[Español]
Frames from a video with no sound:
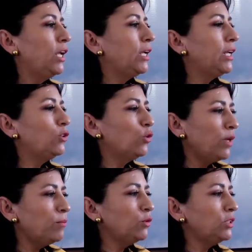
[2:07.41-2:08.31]
que no
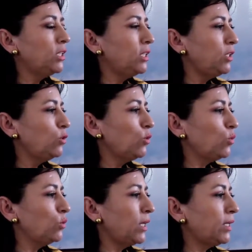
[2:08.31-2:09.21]
hemos tenido
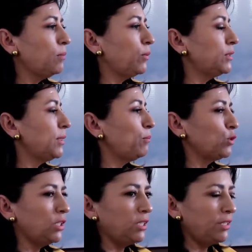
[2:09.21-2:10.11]
una respuesta
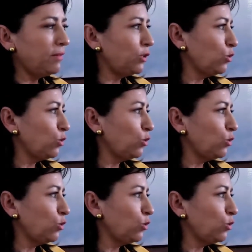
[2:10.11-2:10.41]
positiva